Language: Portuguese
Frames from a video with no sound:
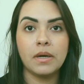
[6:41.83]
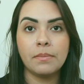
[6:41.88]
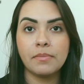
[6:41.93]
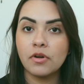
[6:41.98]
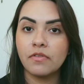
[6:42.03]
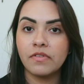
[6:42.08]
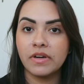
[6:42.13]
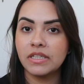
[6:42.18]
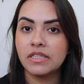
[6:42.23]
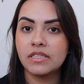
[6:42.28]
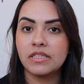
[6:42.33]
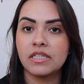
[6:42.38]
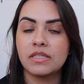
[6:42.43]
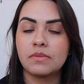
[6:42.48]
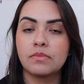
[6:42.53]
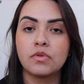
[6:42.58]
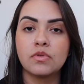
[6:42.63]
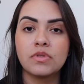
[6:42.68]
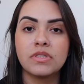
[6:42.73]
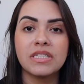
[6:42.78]
aprovada essas
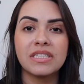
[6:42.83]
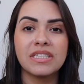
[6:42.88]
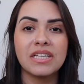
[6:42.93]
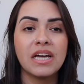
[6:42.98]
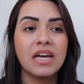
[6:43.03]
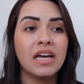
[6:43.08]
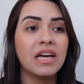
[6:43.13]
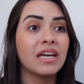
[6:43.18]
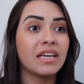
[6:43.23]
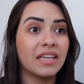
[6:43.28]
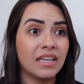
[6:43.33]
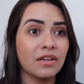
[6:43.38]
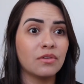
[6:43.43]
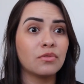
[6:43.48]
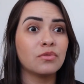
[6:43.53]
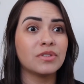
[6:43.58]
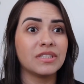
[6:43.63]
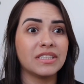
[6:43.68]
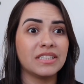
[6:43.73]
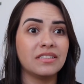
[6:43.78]
blusas, que
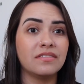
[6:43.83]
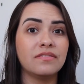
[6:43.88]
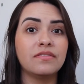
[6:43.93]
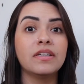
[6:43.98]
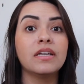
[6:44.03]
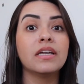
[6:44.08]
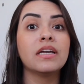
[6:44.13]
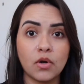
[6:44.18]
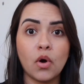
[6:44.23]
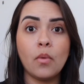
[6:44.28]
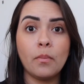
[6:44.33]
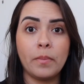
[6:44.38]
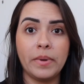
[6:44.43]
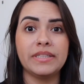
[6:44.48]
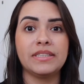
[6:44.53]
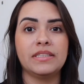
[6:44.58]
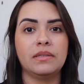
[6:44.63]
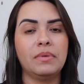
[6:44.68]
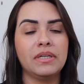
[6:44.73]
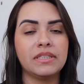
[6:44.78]
inclusive
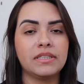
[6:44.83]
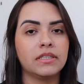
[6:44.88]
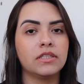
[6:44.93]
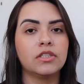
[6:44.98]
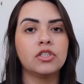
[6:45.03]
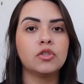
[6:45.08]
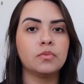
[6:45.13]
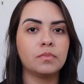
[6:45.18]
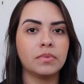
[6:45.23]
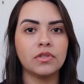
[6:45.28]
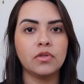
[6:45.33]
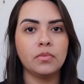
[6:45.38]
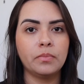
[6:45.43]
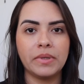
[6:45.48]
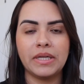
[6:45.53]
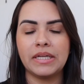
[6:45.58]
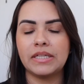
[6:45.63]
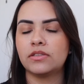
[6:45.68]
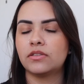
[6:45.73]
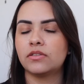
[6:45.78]
compensa bastante pelo
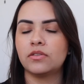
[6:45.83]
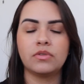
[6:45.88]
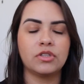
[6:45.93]
preço.